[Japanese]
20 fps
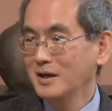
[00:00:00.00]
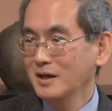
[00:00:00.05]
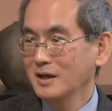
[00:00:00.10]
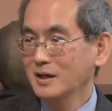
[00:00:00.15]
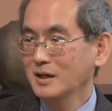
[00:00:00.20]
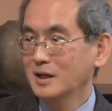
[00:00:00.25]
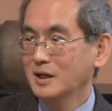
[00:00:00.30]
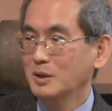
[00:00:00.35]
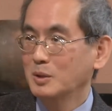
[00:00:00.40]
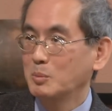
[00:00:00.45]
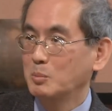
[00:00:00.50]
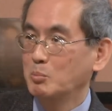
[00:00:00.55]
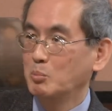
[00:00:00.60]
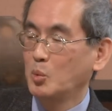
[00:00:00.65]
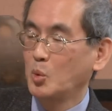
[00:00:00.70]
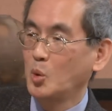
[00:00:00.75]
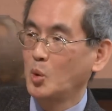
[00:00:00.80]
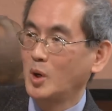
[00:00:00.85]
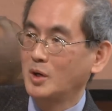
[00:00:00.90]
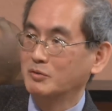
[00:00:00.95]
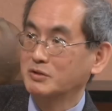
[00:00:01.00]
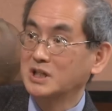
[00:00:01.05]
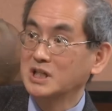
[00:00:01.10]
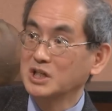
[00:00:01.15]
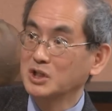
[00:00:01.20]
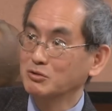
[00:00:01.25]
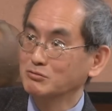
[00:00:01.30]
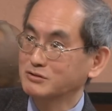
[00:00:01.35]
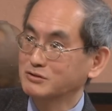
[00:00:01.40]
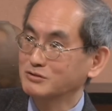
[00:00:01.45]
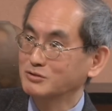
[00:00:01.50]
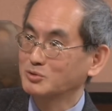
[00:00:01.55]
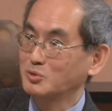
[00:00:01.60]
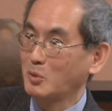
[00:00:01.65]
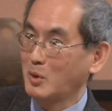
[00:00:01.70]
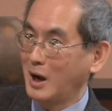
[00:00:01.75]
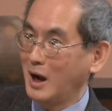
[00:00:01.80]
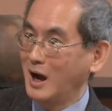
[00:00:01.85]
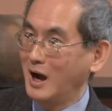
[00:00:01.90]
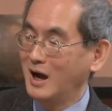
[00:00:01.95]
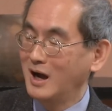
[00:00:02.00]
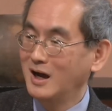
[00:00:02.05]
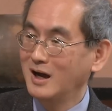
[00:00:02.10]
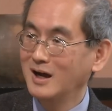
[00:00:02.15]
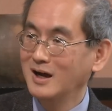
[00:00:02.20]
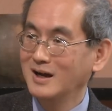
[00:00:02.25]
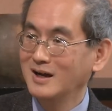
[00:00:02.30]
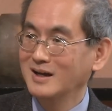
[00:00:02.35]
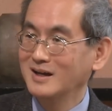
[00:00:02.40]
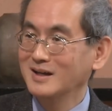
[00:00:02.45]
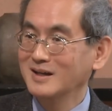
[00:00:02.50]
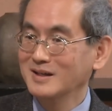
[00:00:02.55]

はい、もうあの禁輸するとか、は